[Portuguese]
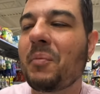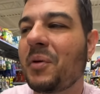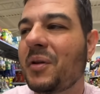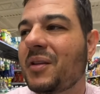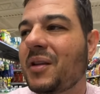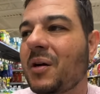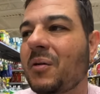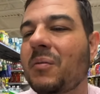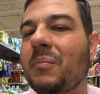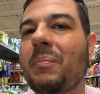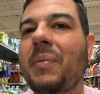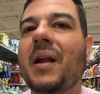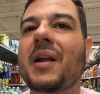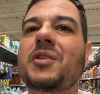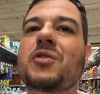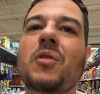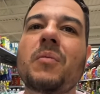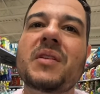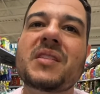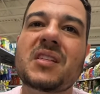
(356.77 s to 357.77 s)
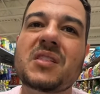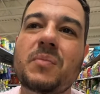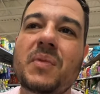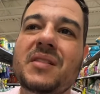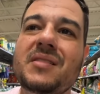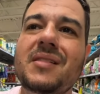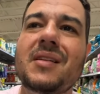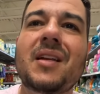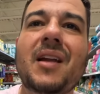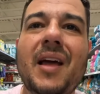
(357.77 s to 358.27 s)
então para de comer essas
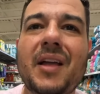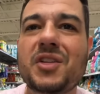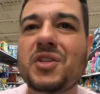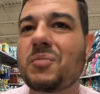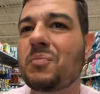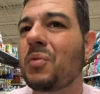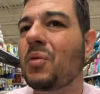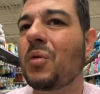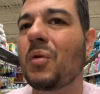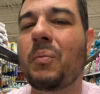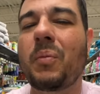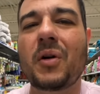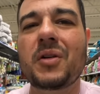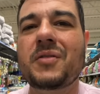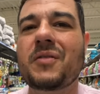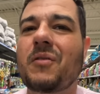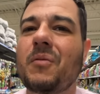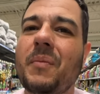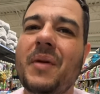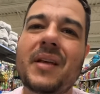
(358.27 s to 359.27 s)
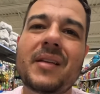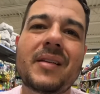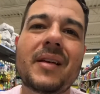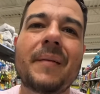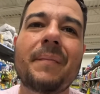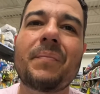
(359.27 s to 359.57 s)
besteiras, Red Bull, para de comer